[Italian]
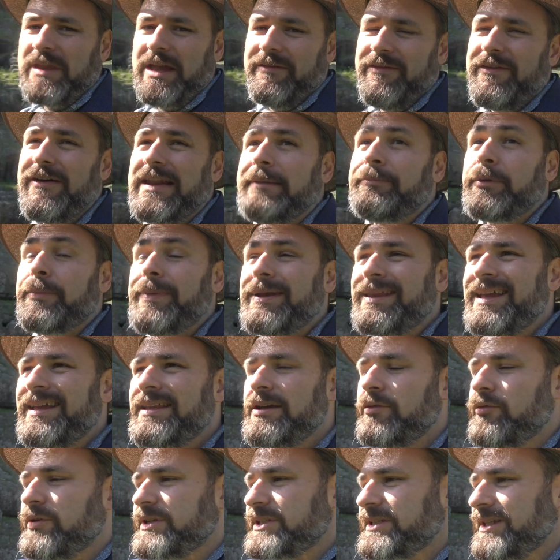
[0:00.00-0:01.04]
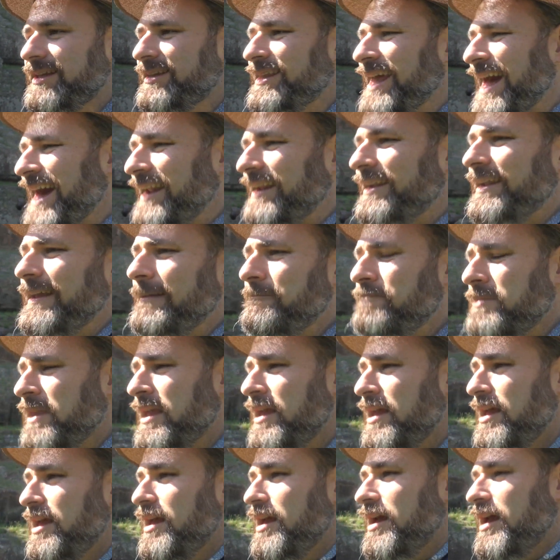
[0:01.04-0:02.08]
aveva la proprietà di queste terre
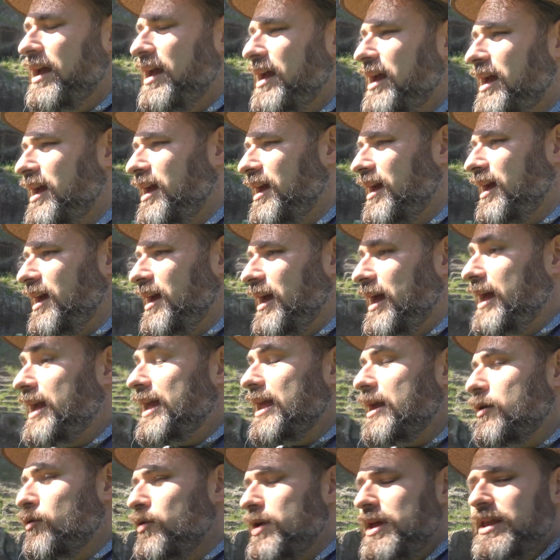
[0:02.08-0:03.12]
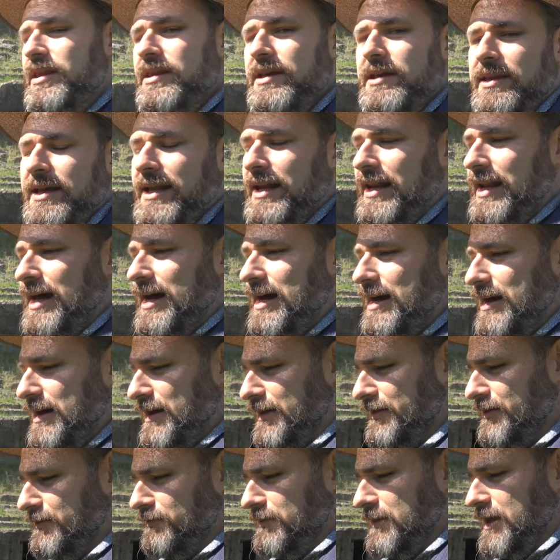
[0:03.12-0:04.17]
e, e che quindi
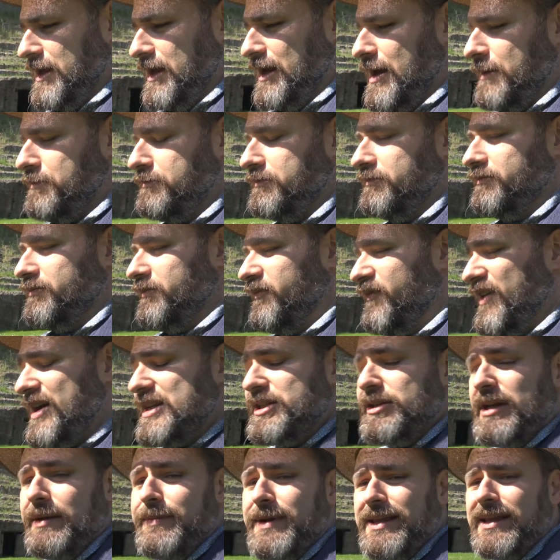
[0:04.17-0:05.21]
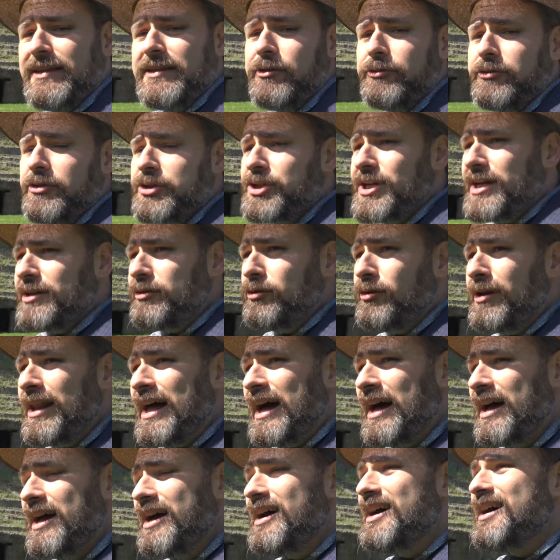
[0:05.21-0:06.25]
nella, nella, verso la metà dell'Ottocento
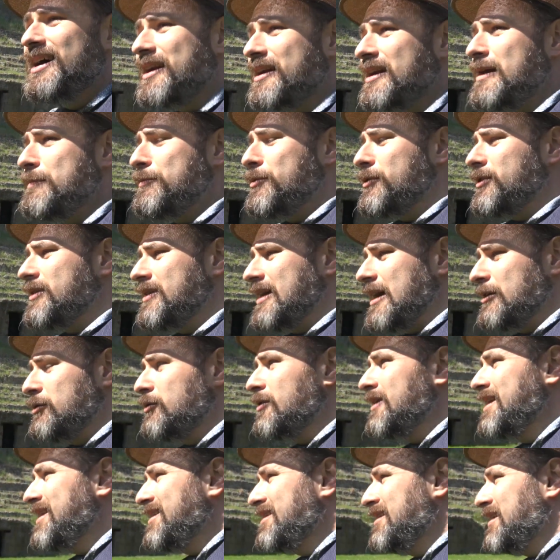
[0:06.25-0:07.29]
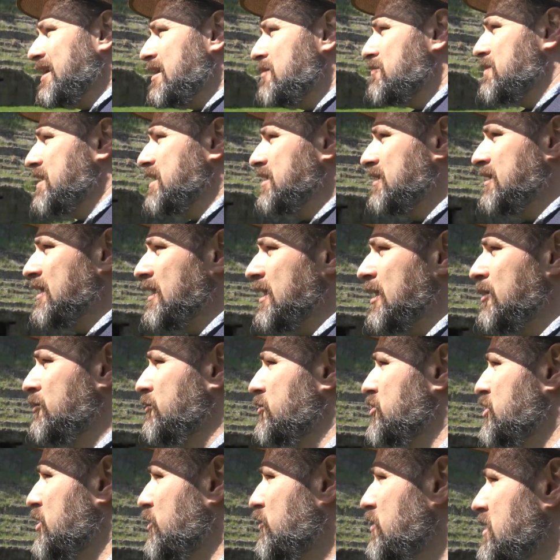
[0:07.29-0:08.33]
l'ha riportato letteralmente alla
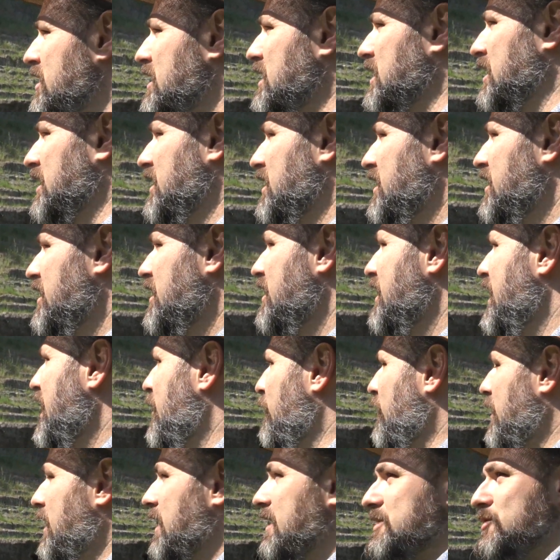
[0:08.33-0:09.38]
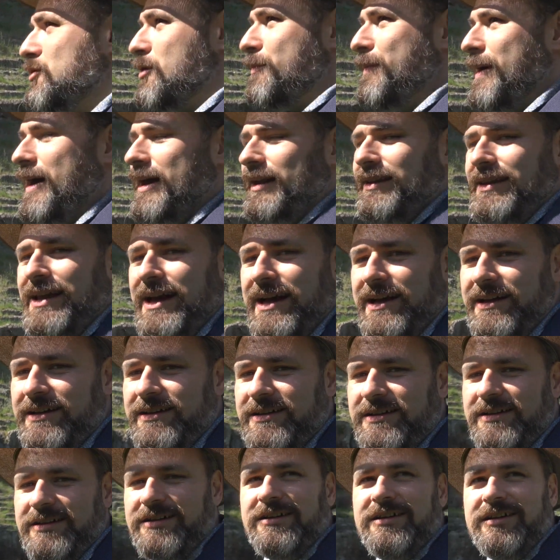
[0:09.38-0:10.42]
luce, quindi è una
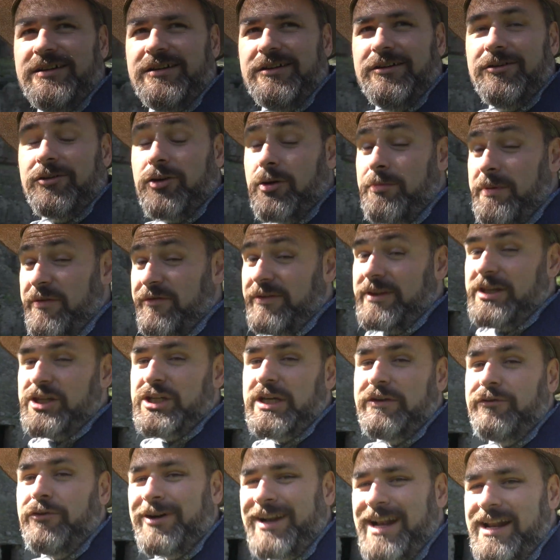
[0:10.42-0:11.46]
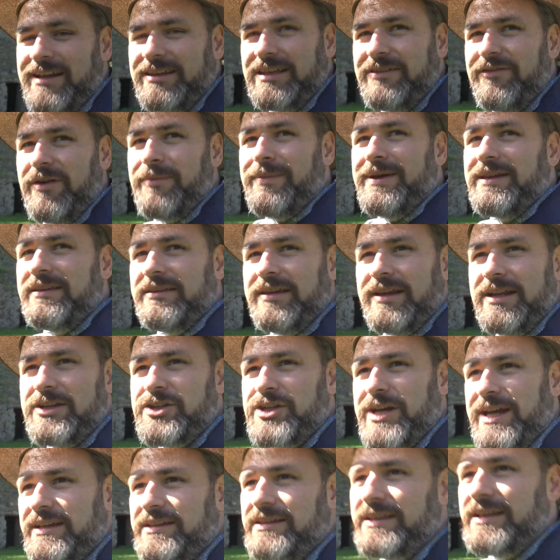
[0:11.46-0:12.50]
scoperta come vi dicevo, relativamente
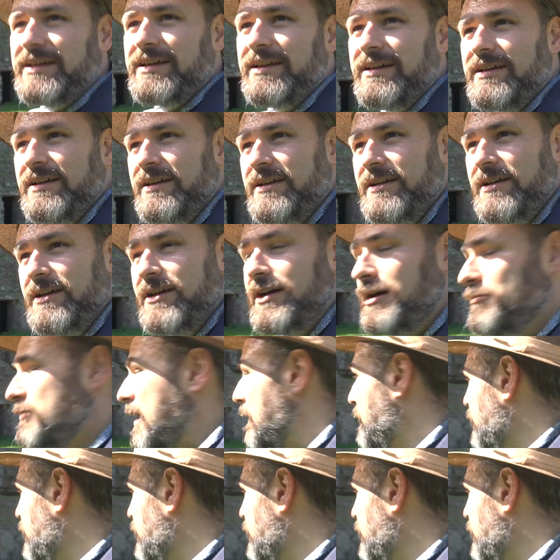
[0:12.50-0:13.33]
recente. Ma